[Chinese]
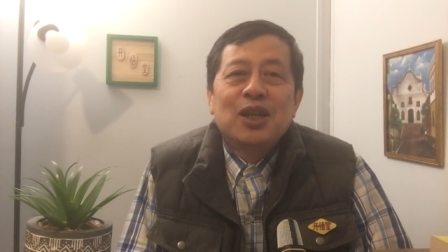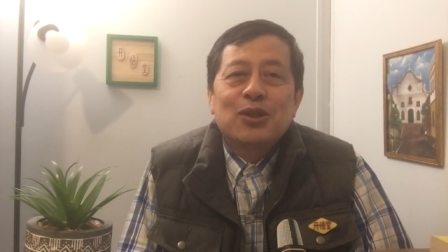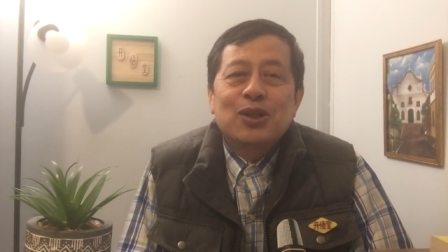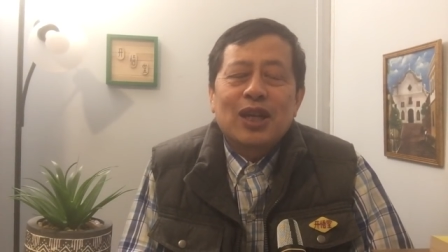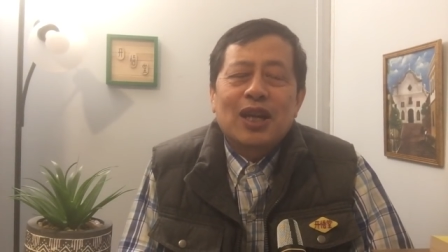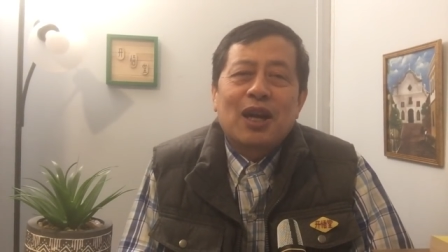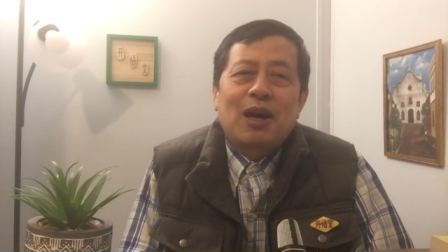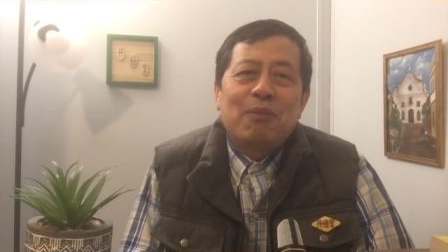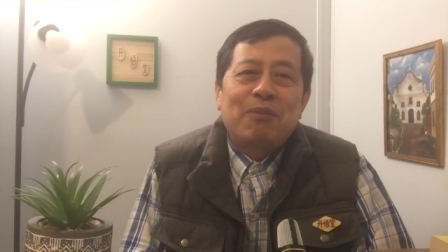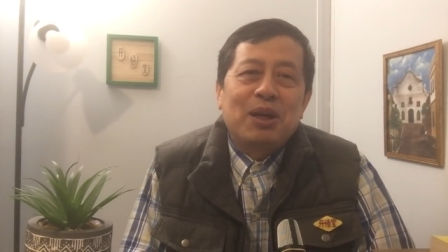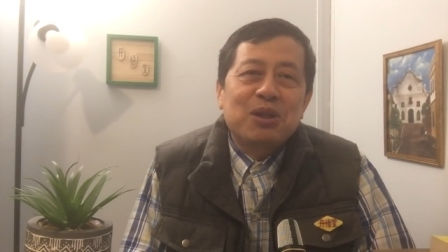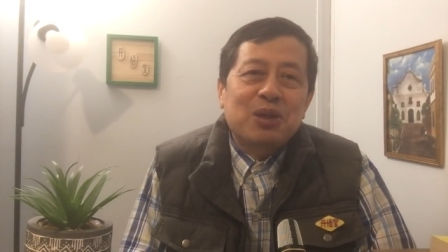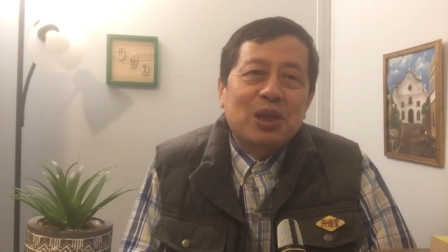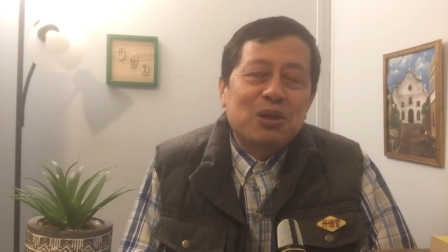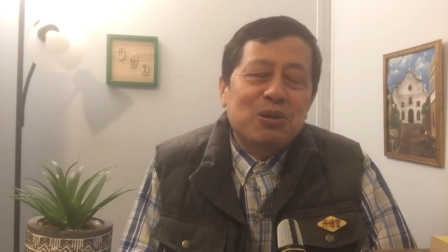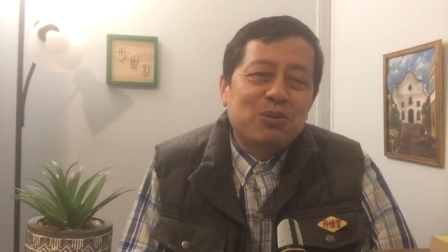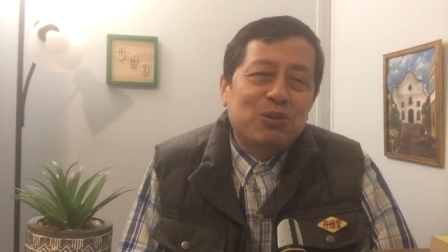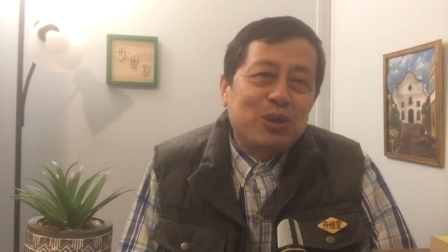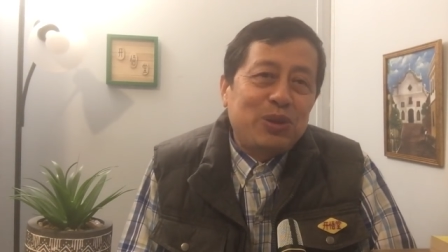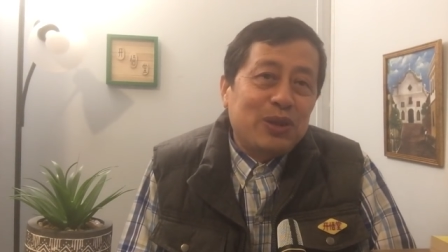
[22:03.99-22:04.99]
所以老毛
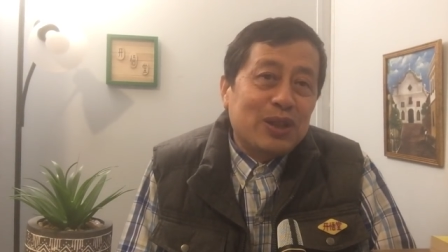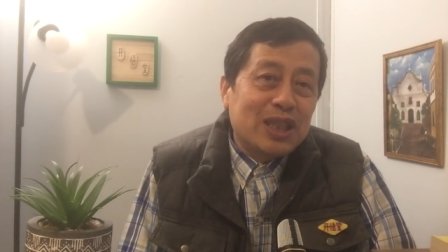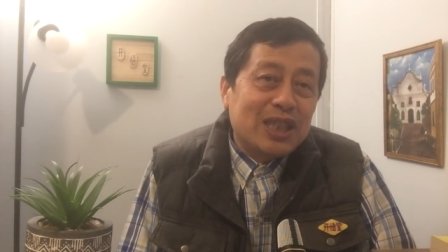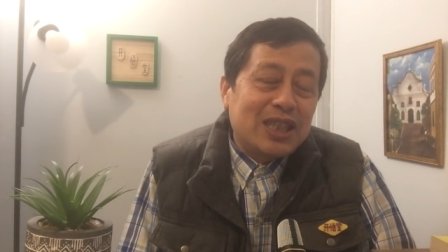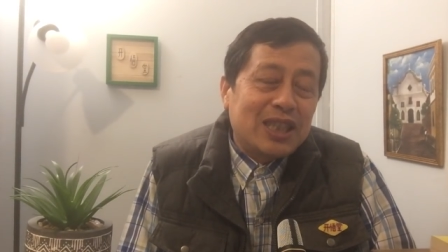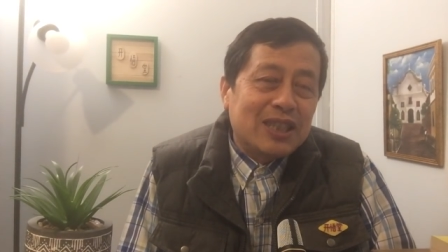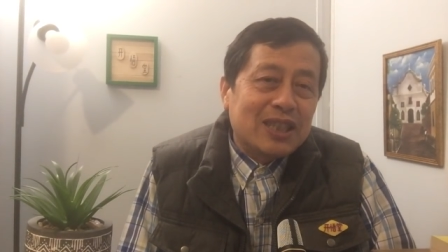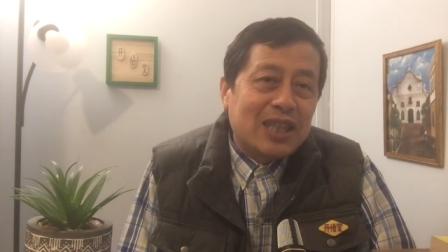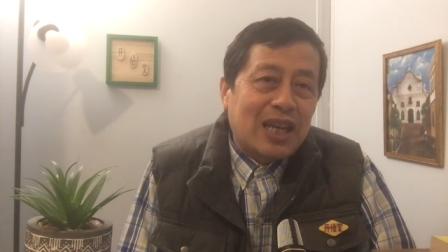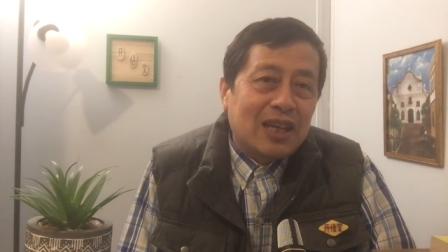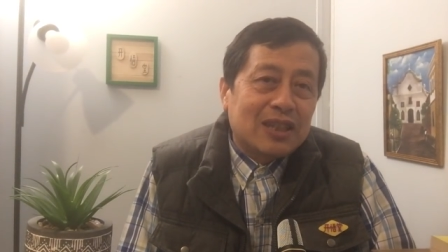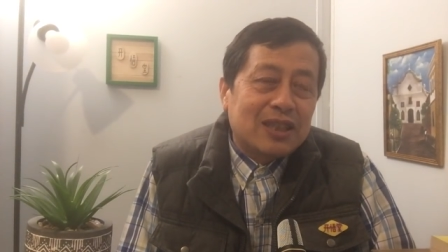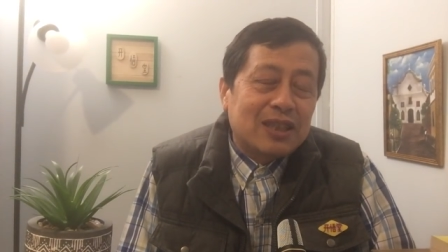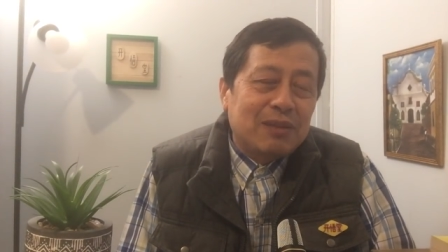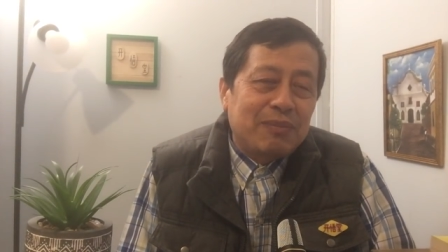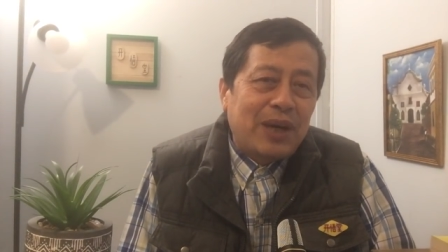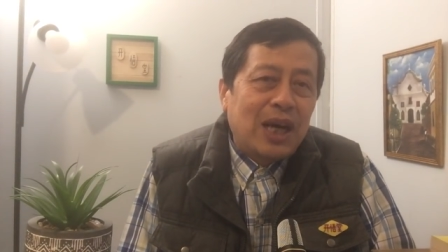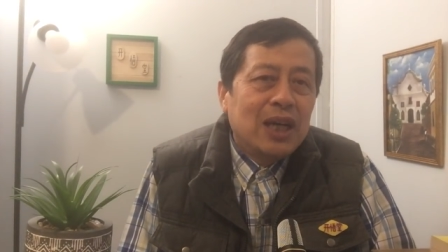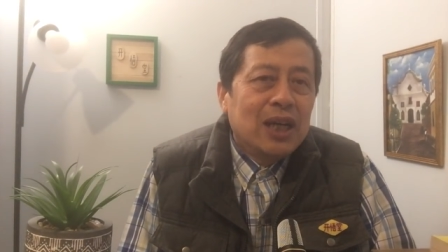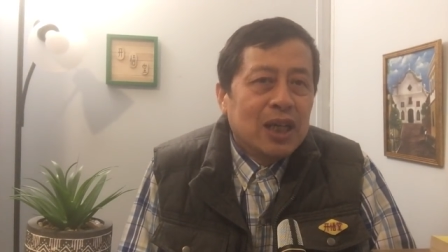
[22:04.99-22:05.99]
对鲁迅的欣赏
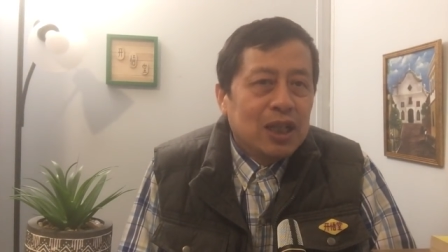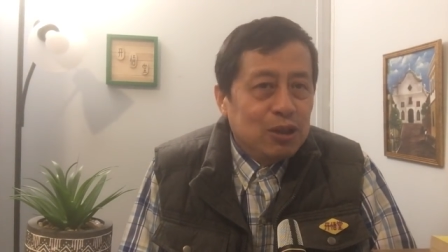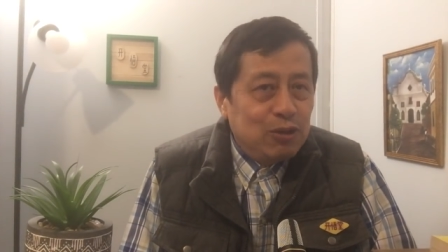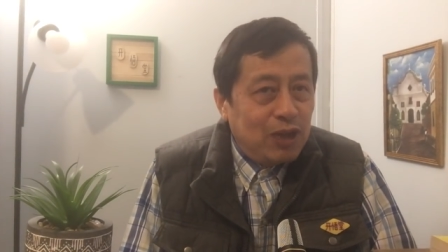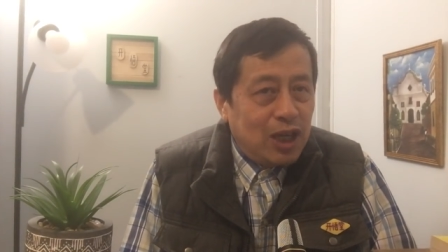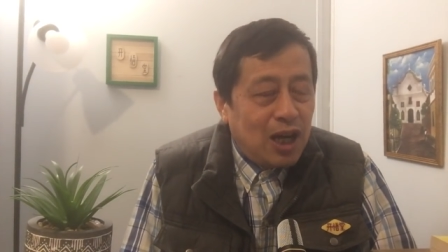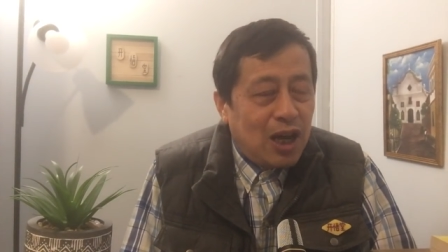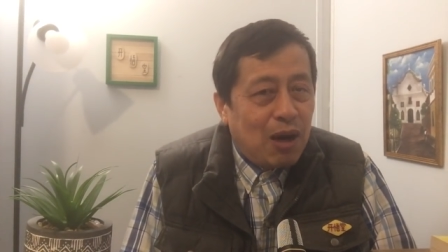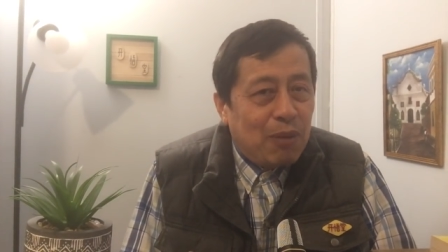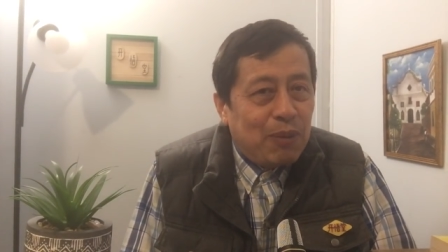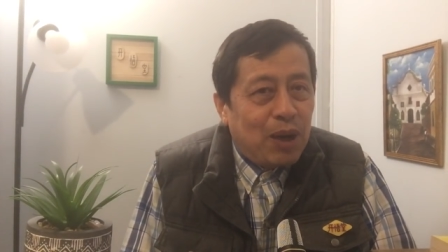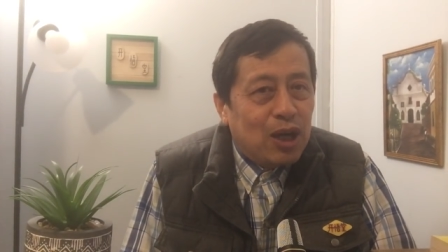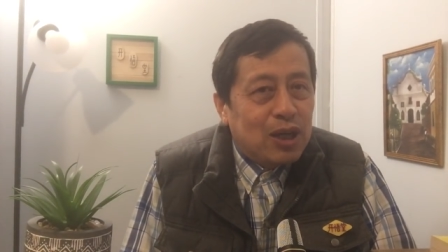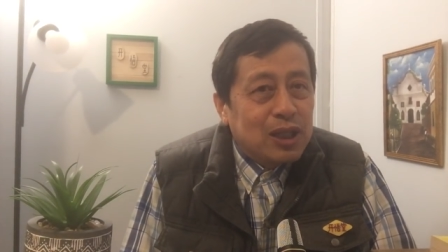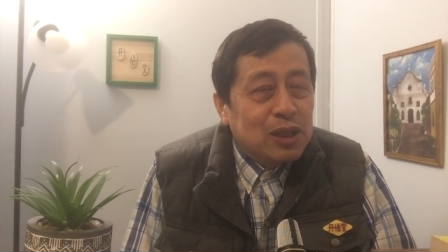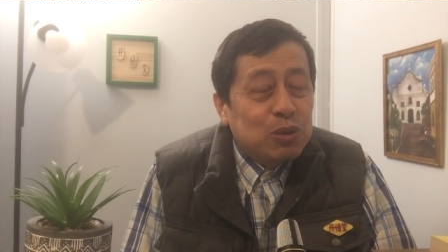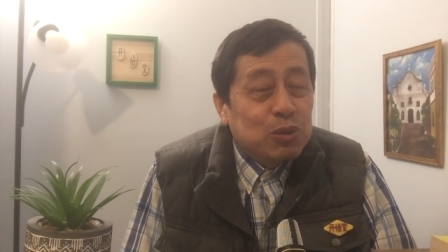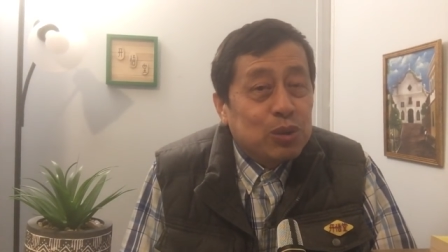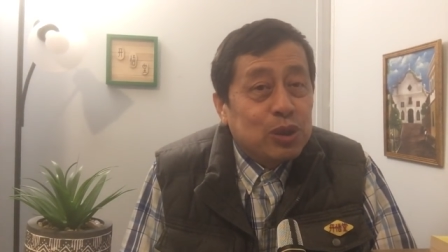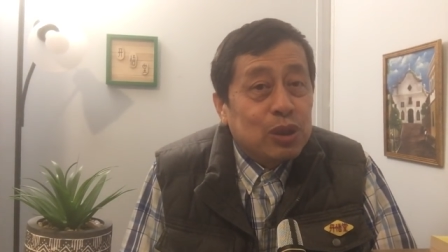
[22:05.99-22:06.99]
是什么？因为老毛
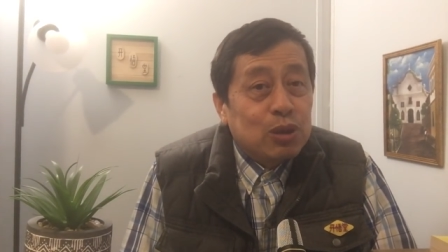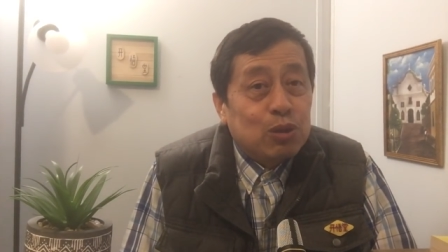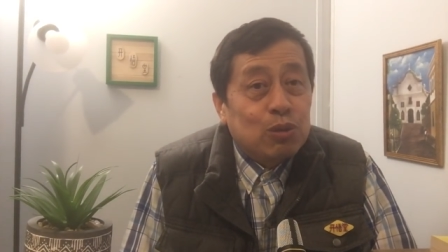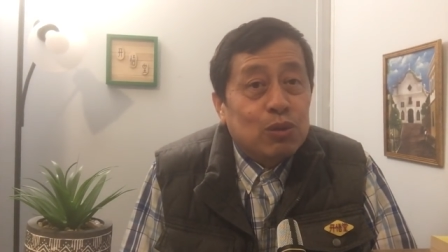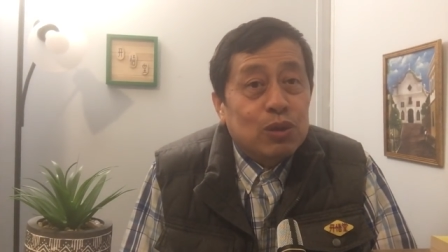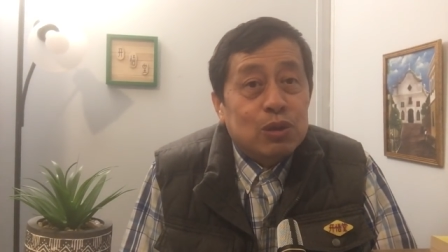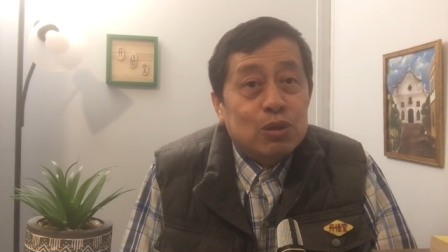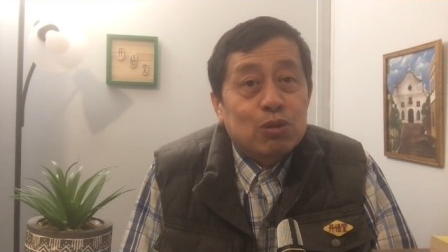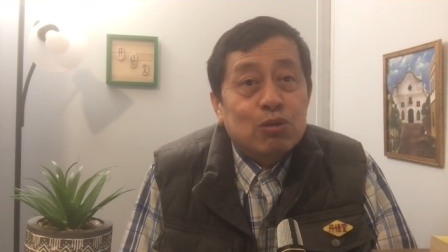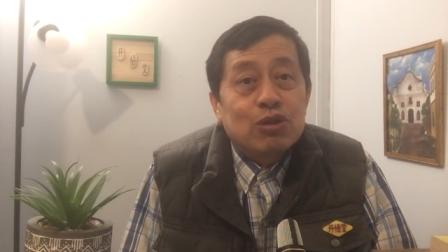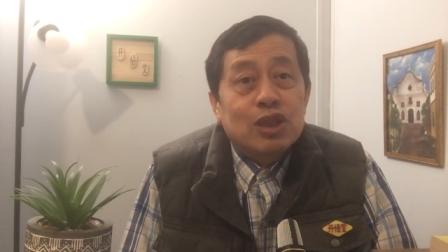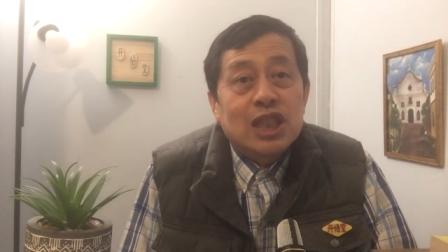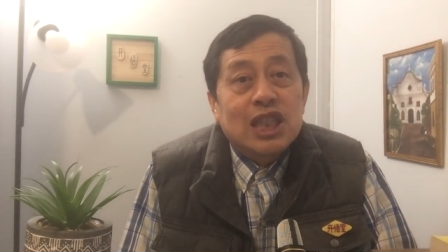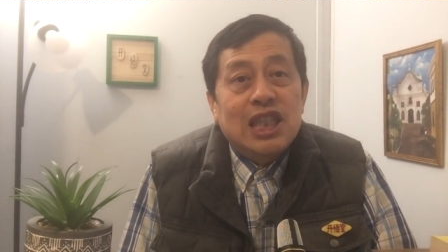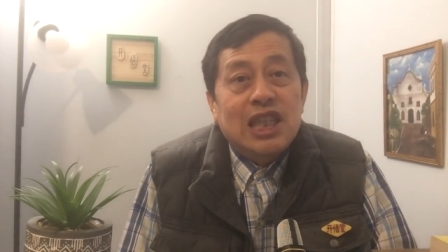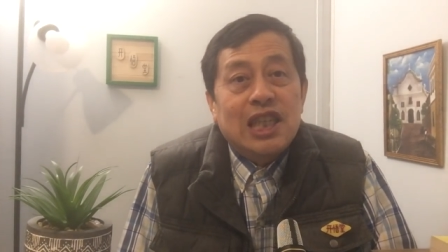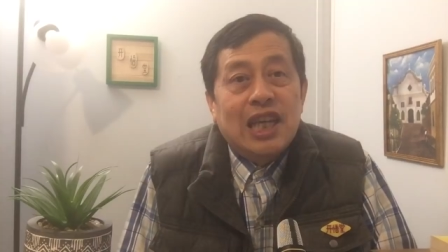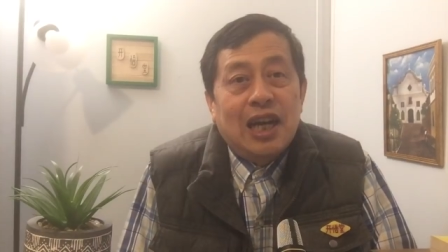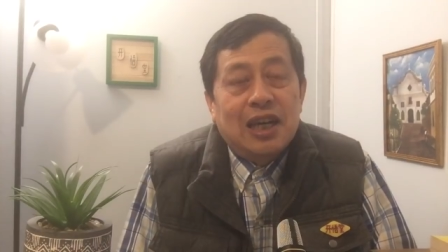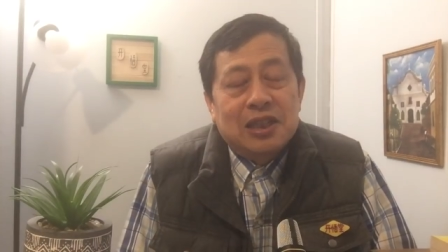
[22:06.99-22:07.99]
跟鲁迅读的书
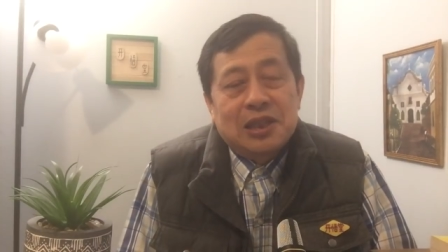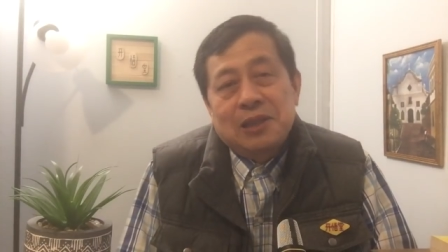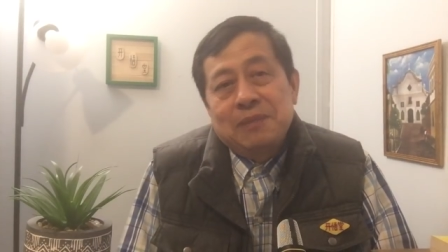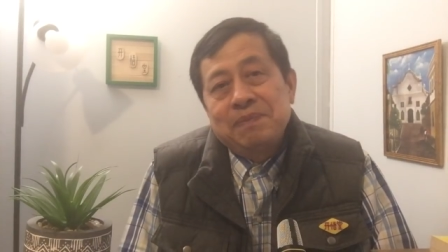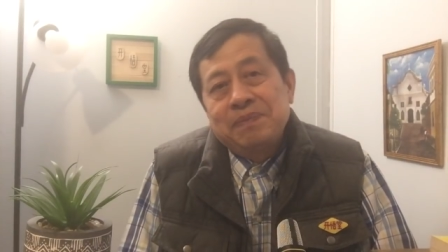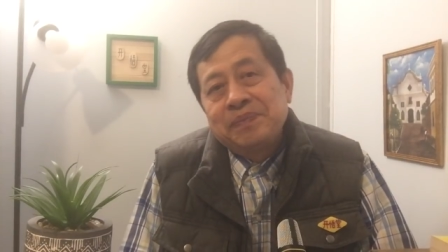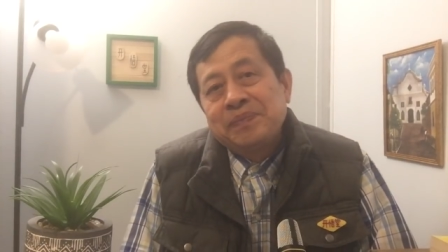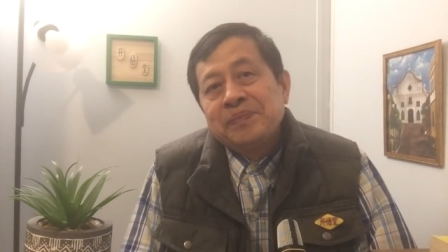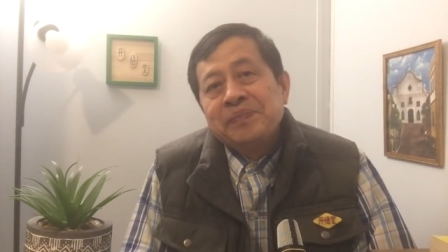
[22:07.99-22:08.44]
是一样的，